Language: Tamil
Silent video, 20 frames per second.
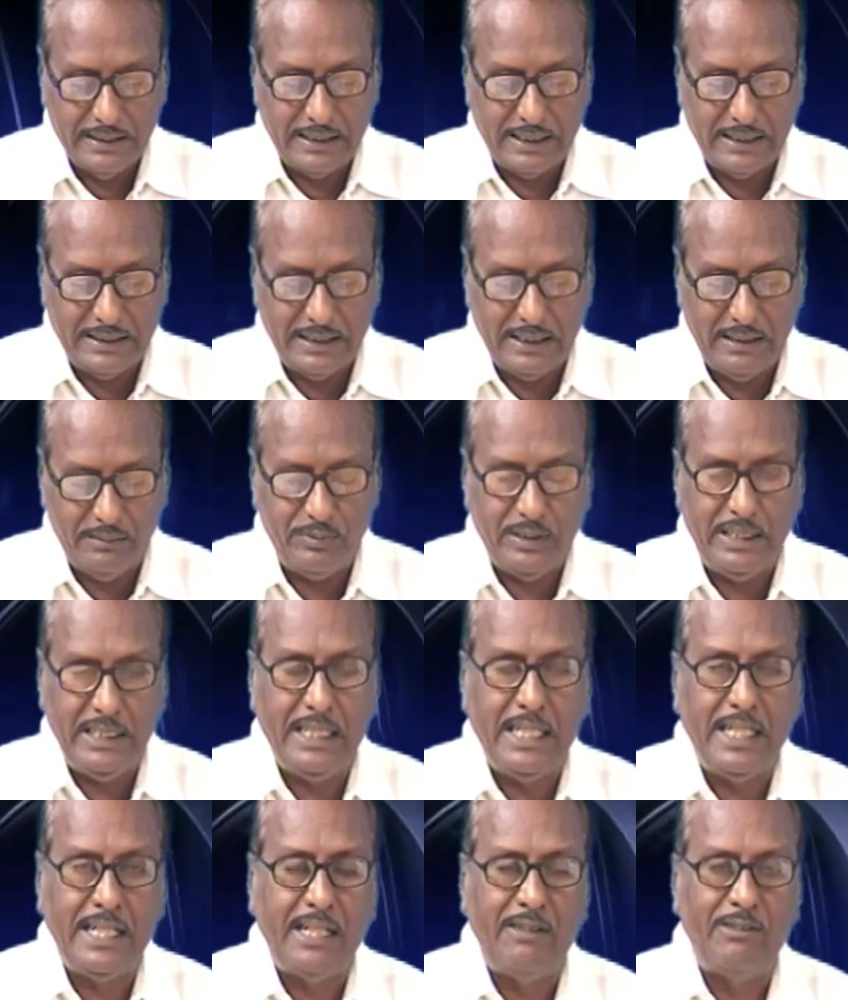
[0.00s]
தந்தை
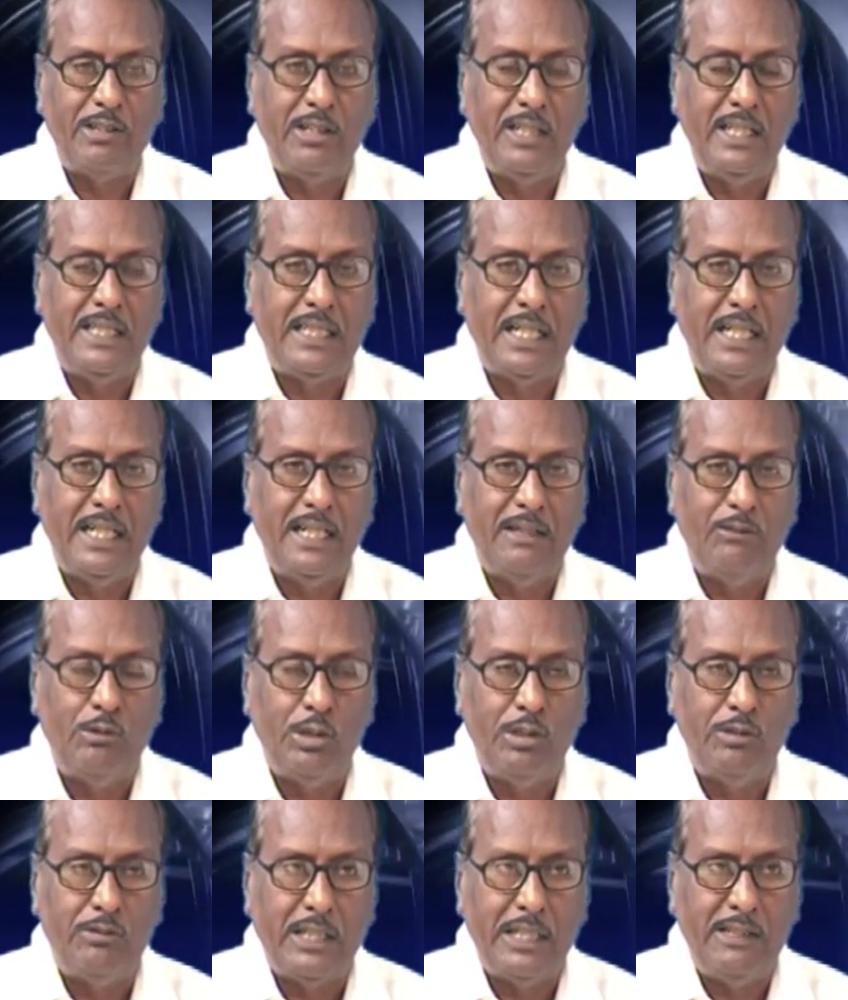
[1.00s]
பெரியார் அவர்களுக்கு
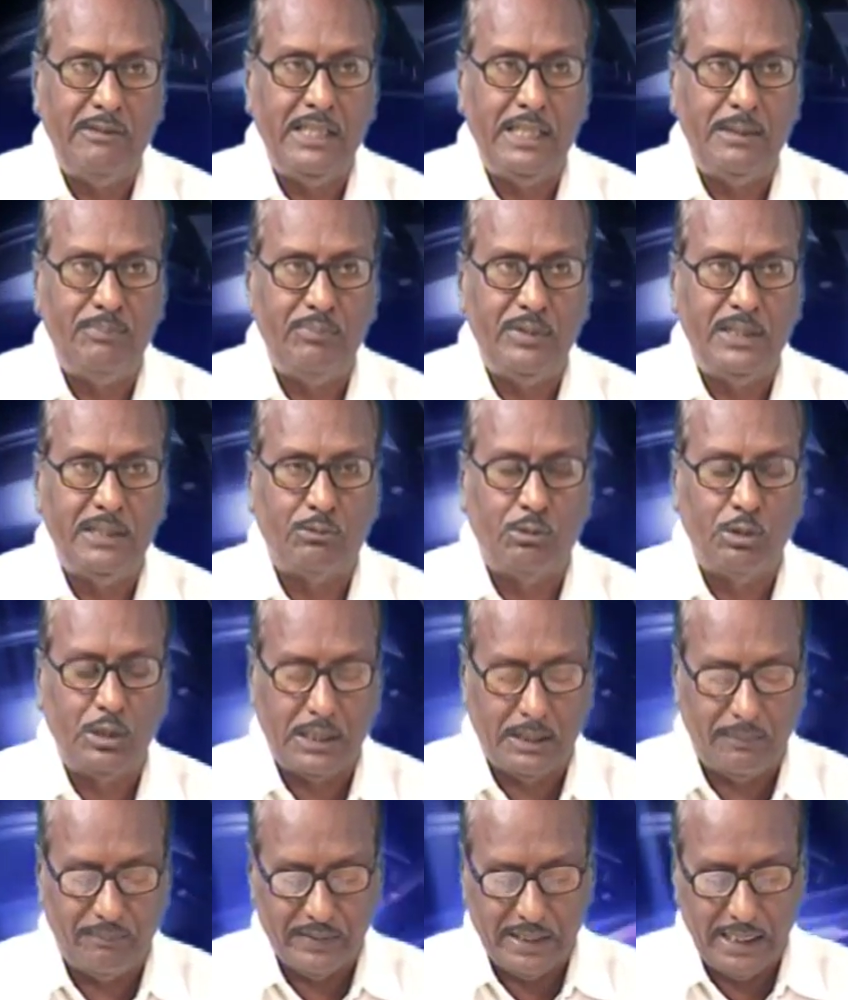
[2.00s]
ஒரு வரவேற்பு
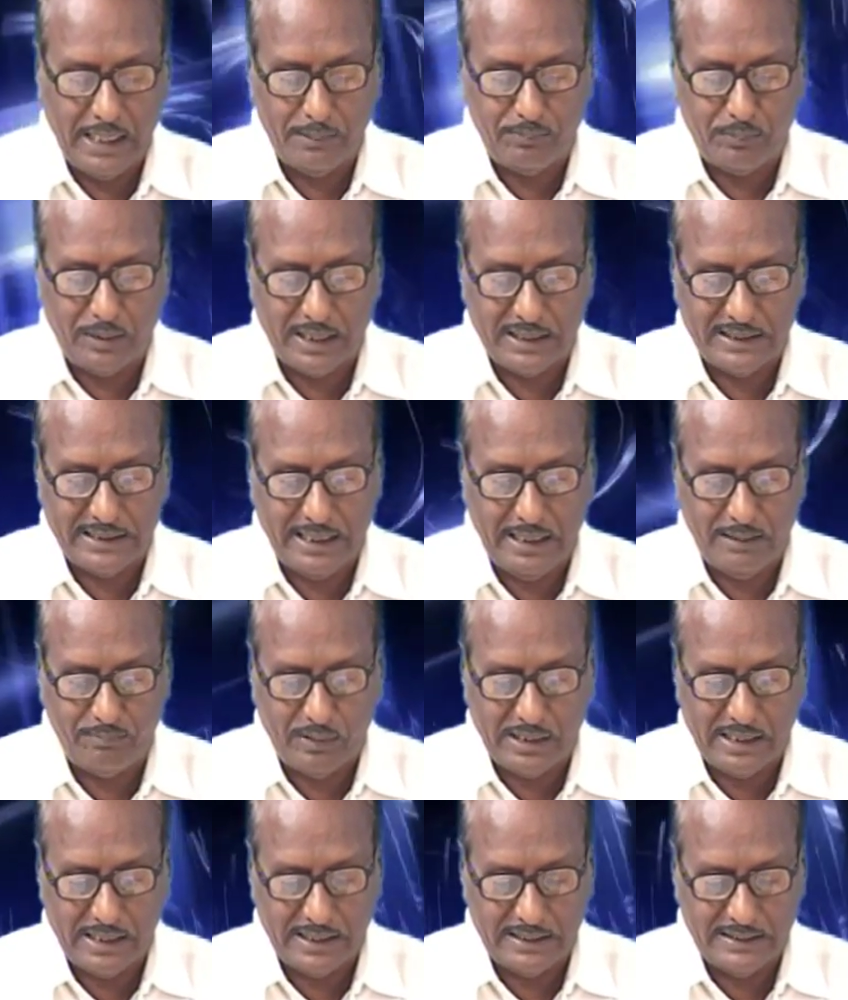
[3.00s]
கூட்டம் ஏற்பாடு
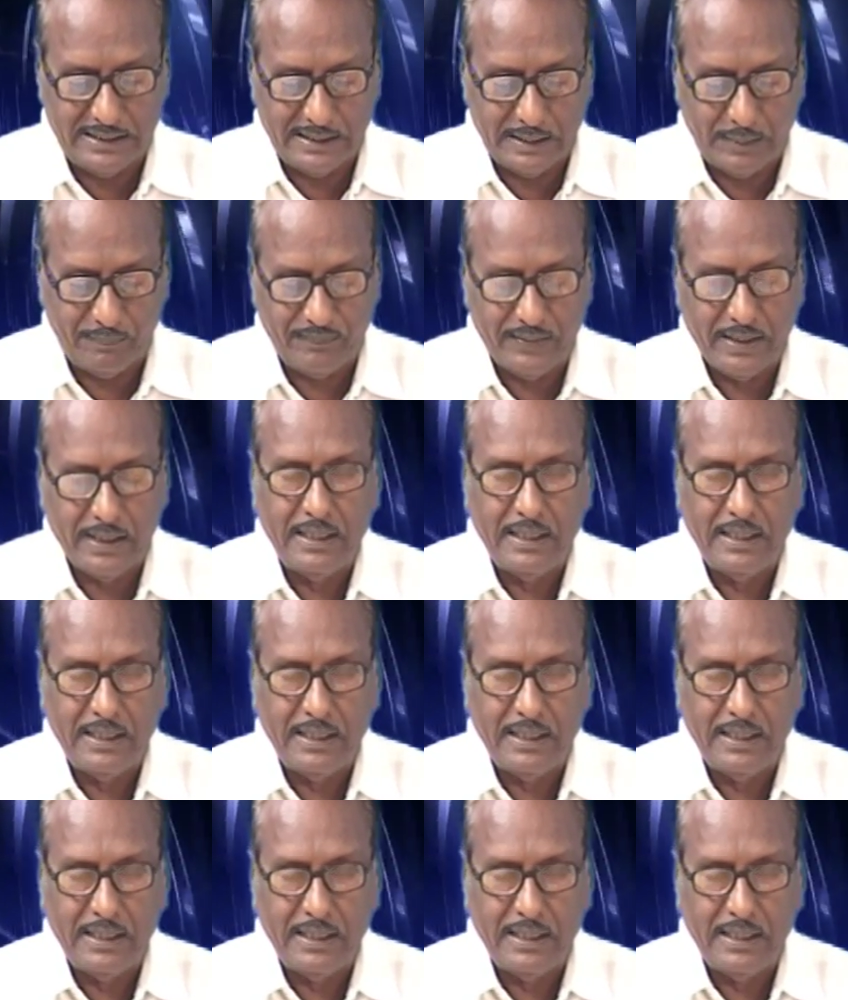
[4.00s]
செய்யப்பட்டிருந்தது